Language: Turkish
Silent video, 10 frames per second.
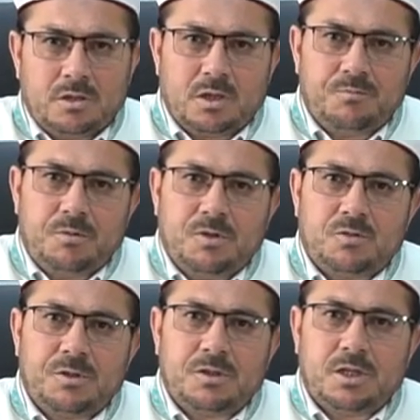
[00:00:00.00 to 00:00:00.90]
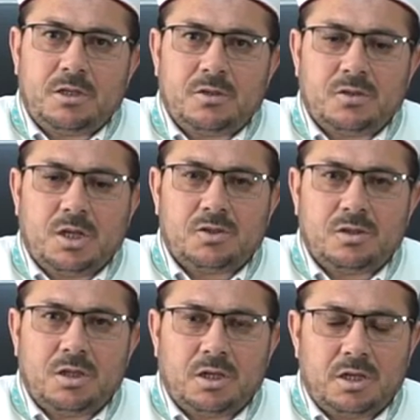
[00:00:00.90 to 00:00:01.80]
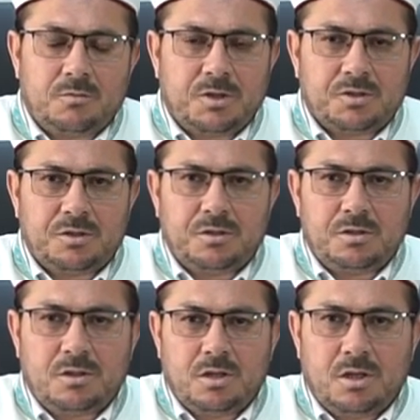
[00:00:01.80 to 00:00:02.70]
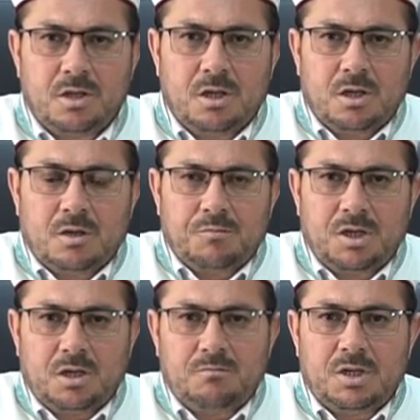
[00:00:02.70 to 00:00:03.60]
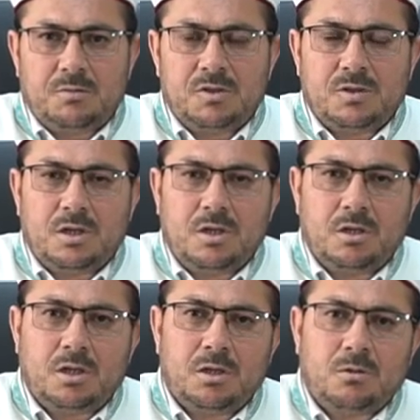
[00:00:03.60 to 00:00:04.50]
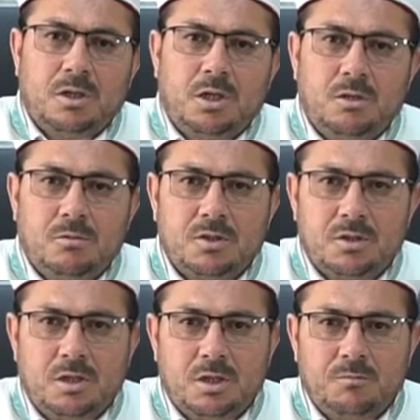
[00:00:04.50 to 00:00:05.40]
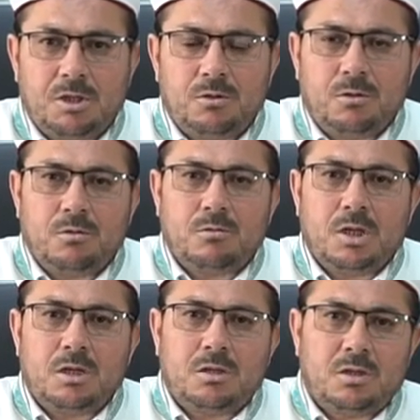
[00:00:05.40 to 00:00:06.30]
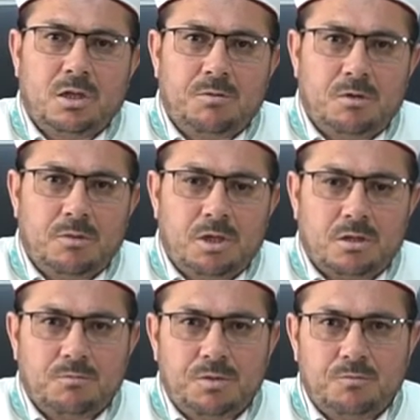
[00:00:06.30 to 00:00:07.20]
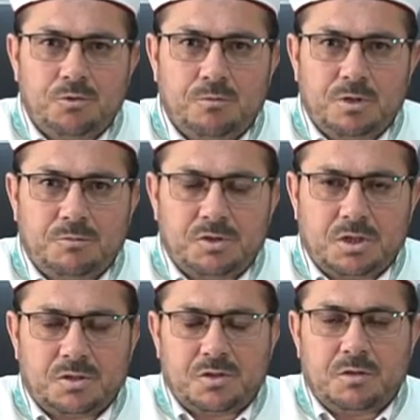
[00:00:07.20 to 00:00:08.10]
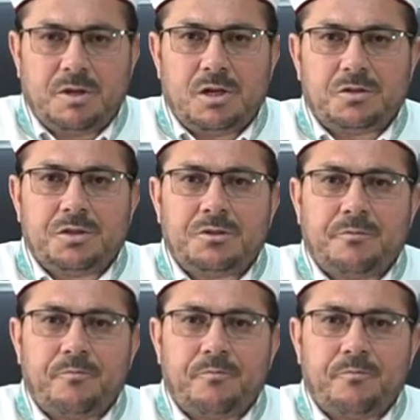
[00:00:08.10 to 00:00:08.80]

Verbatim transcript: Rabbimiz bizleri rızasından ayırmasın Peygamberimiz sallallahu aleyhi ve sellemin yolundan gidebilmeyi Rabbim cümlemize nasip eylesin.